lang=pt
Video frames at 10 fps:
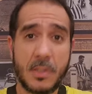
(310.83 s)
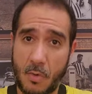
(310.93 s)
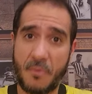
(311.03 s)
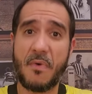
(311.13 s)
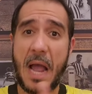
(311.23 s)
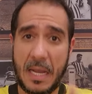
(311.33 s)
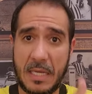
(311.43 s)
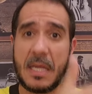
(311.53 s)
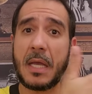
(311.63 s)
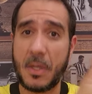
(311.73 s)
senhor
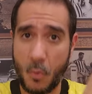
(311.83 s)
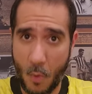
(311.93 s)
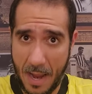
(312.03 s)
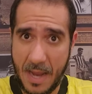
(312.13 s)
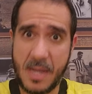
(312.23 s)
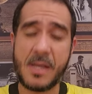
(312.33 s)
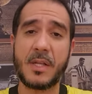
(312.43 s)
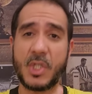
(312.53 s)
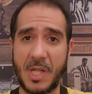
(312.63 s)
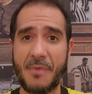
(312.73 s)
Wagner Riway,
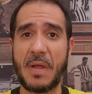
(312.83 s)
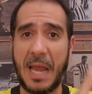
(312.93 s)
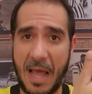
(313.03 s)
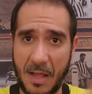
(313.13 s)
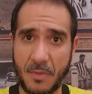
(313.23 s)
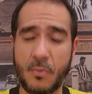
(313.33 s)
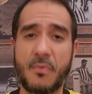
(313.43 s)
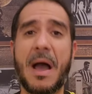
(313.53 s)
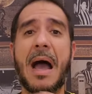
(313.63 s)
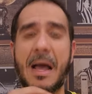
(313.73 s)
que estava lá no
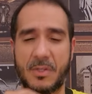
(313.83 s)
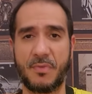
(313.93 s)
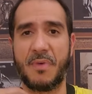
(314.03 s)
VAR de